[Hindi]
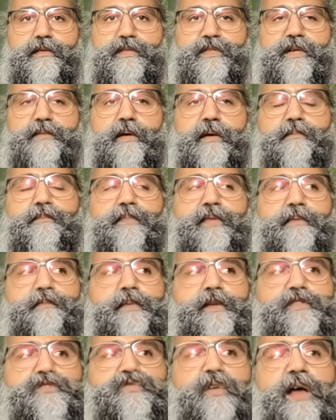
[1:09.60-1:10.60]
जब हम
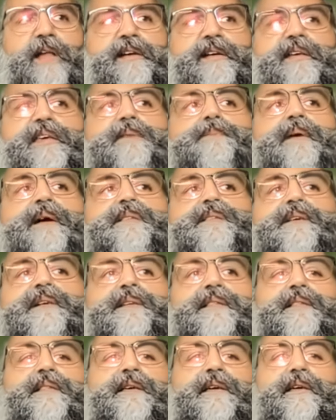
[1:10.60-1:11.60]
स्पिरिचुअलिटी की बात
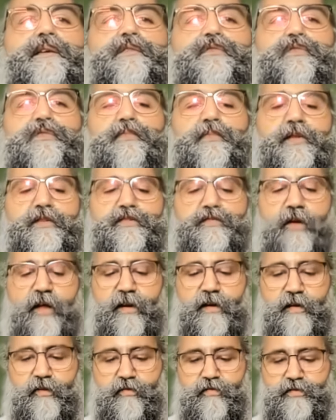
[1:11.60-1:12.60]
करते हैं तो
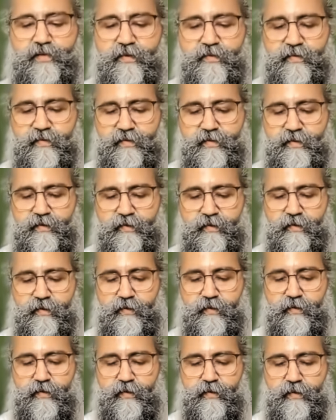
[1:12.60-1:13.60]
स्पिरिचुअलिटी कुछ ऐसी चीज़ है
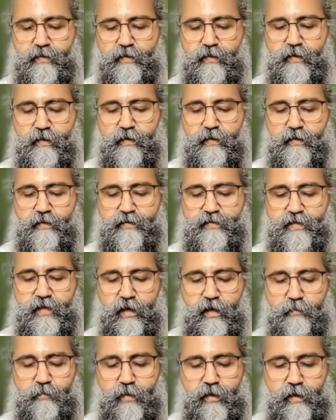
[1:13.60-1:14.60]
कि
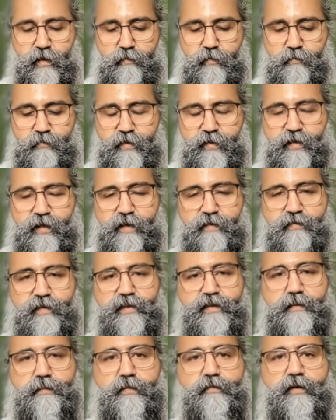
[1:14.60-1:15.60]
जहाँ पे हम अपनी लाइफ की
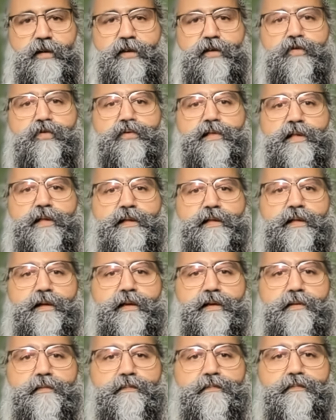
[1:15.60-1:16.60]
जिम्मेवारी खुद लेते
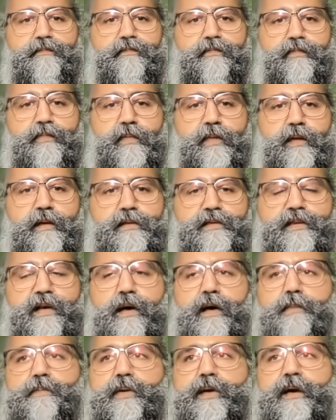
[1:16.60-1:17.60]
हैं
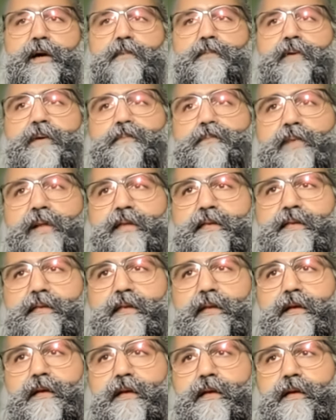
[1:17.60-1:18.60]
जहाँ पे हम अपनी
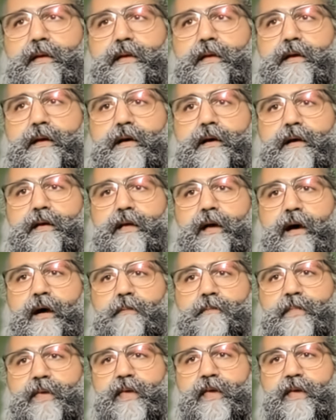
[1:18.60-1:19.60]

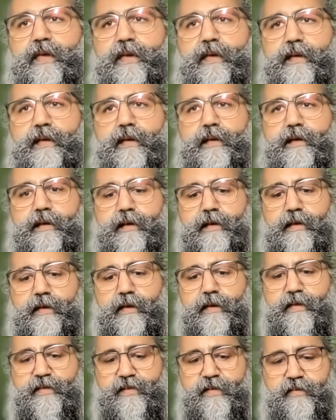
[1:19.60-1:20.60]
हम ये
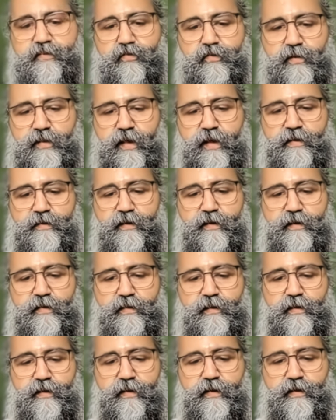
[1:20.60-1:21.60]
इस चीज़ को रियलाइज़
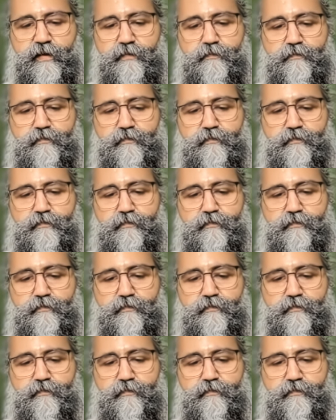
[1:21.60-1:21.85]
करते हैं